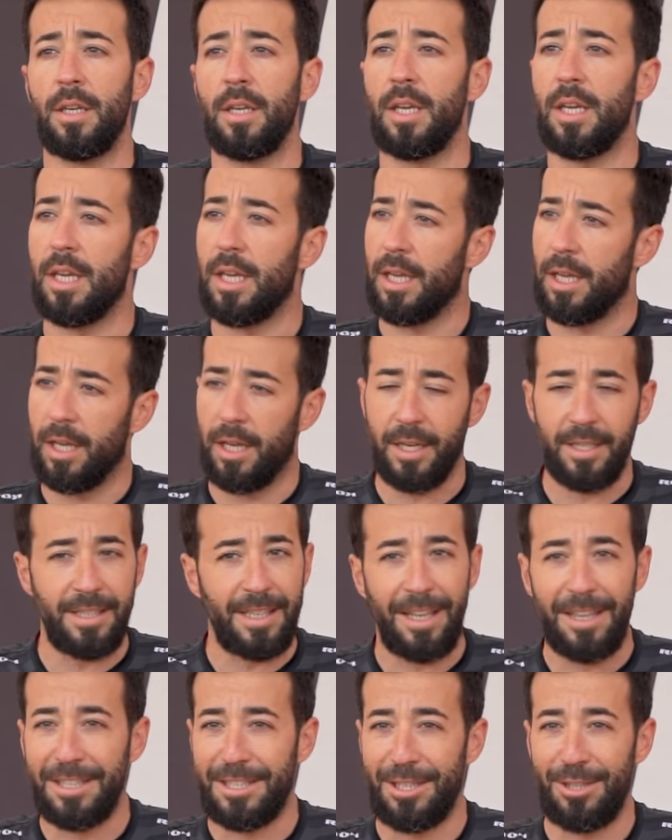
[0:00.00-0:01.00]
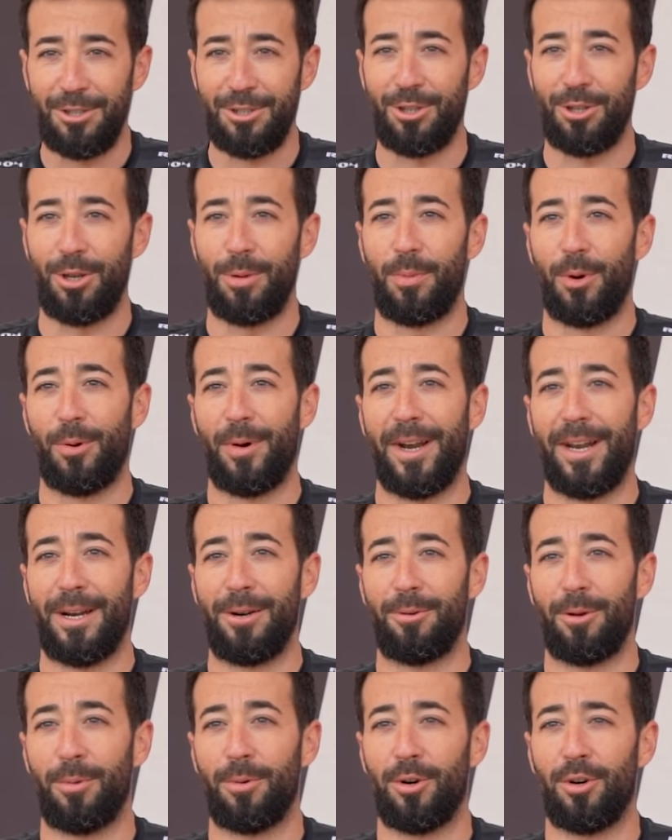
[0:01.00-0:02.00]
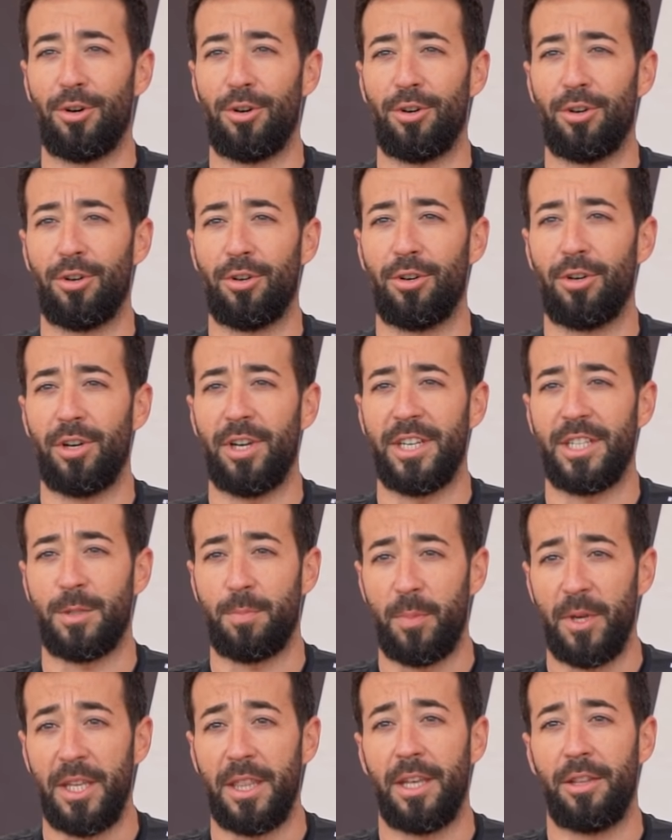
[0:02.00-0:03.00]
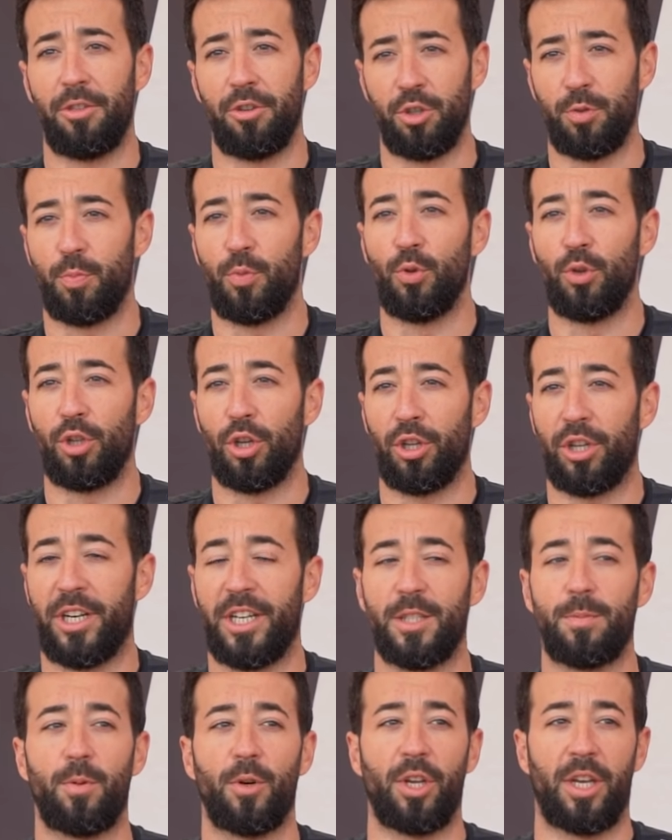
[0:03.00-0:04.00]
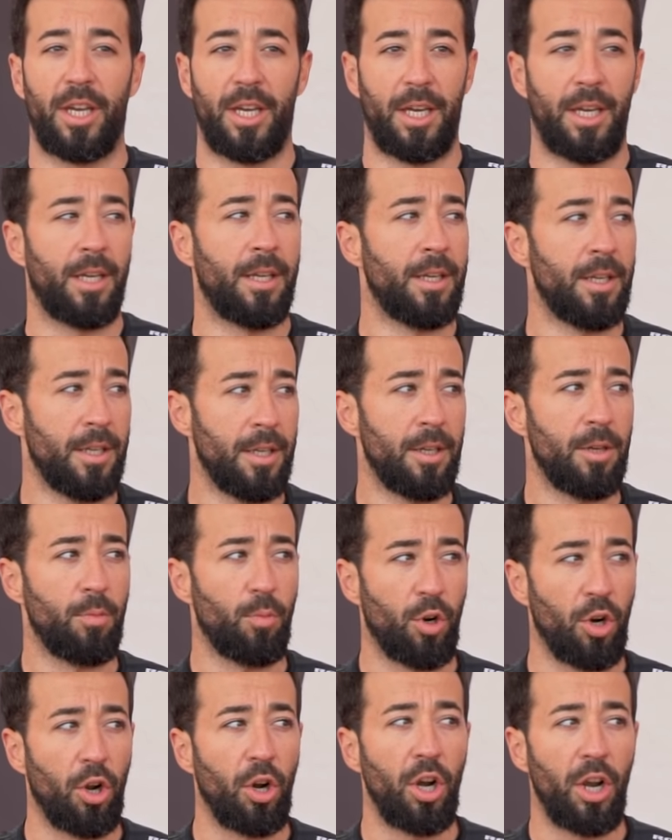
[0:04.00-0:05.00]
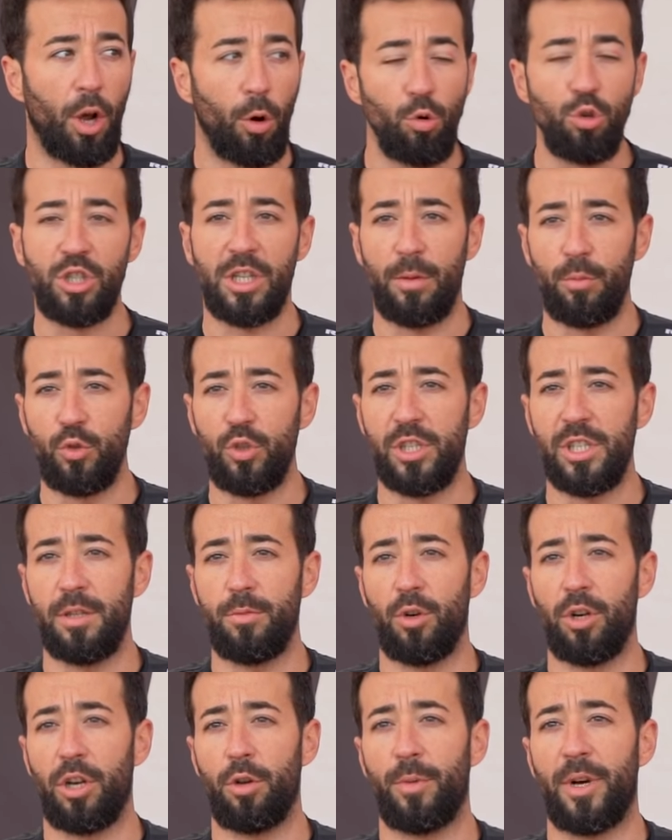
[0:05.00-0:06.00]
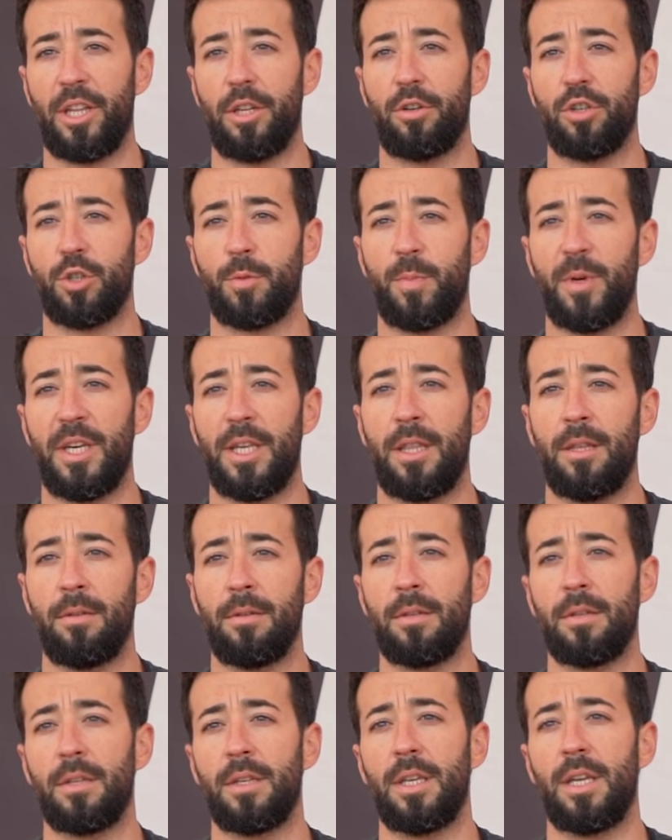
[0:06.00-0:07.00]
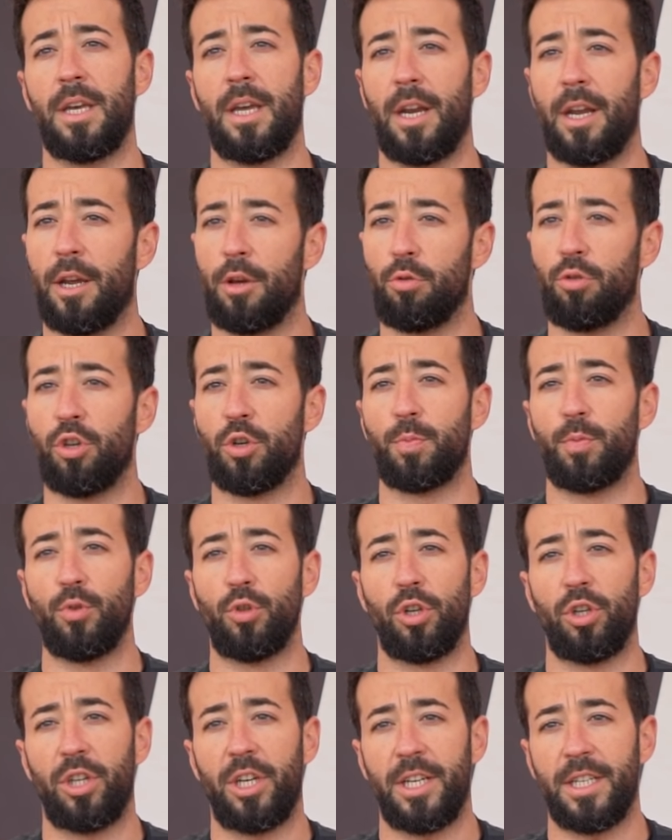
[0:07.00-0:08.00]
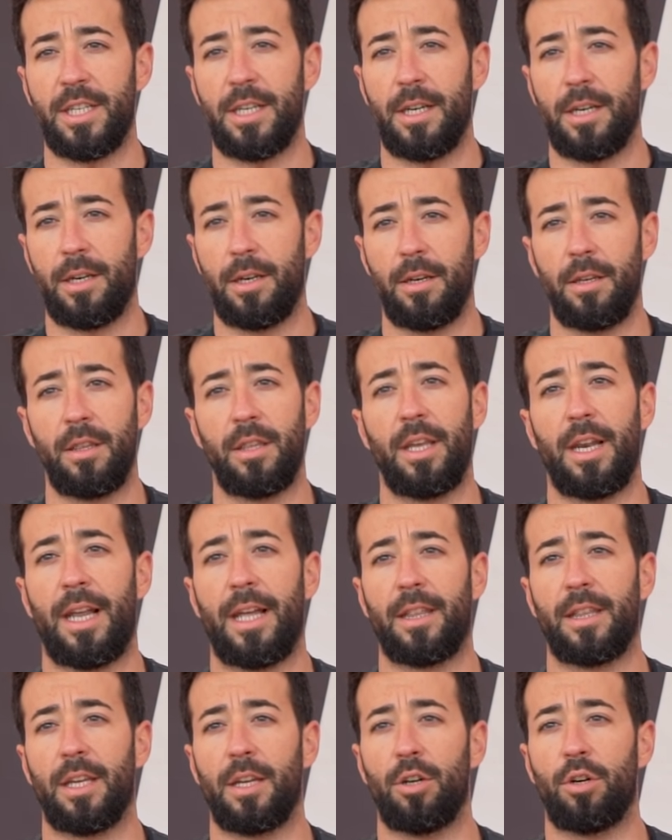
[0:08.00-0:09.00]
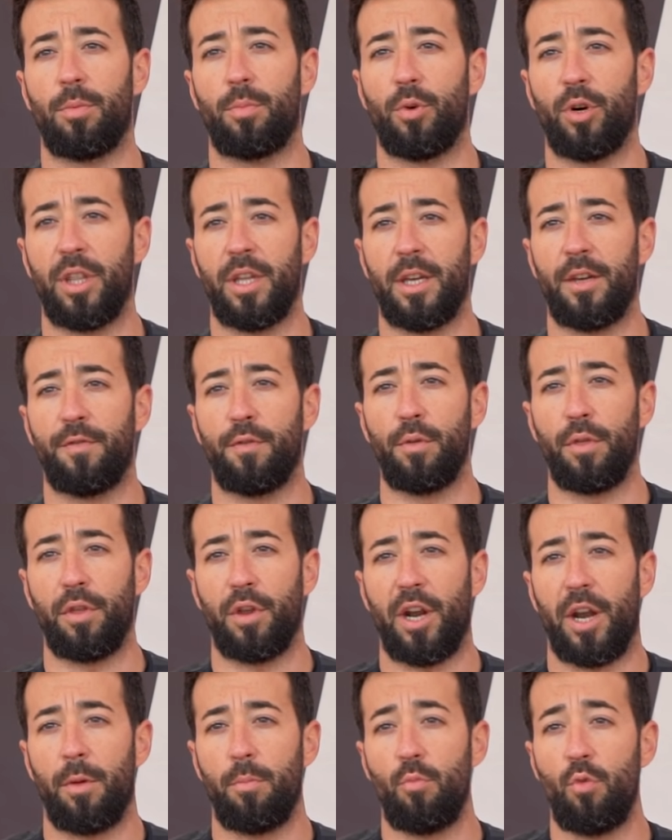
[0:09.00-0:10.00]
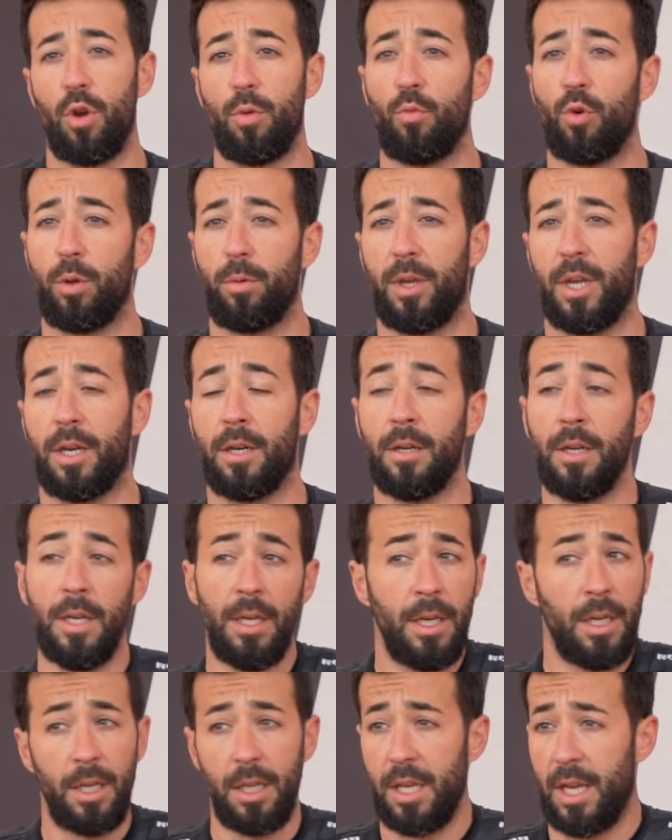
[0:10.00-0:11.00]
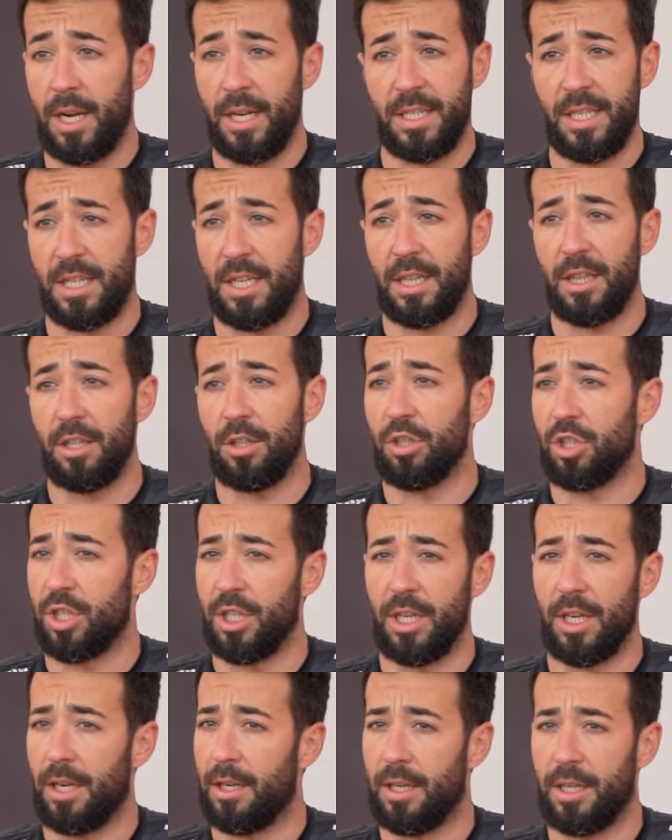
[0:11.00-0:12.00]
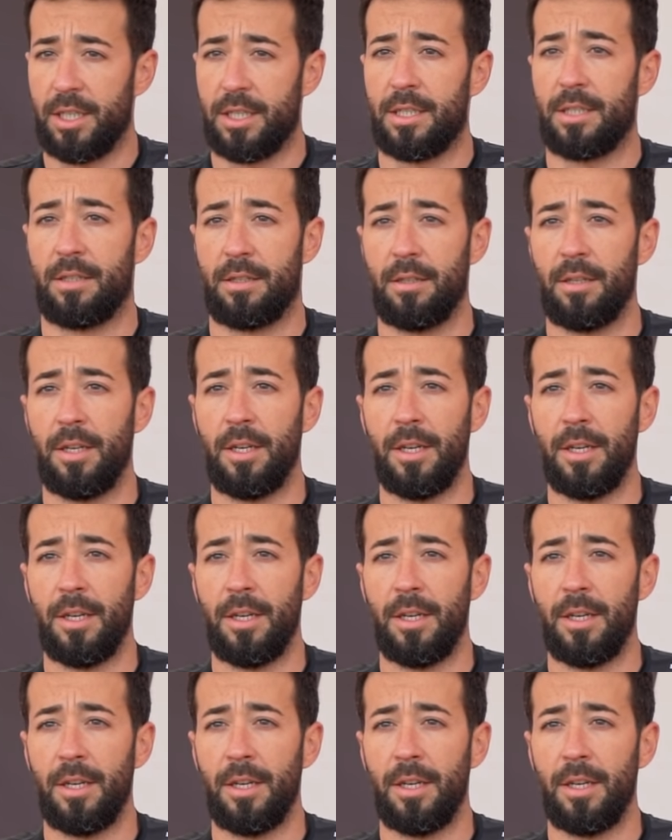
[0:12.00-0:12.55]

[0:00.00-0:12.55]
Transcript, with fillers: y está deseoso de probar el nuevo Speed en 2.3 porque bueno, le gusta muchísimo el neumático Speed y cree que un 2.3 en delantero puede funcionar muy muy bien y en ese sentido sí, él es,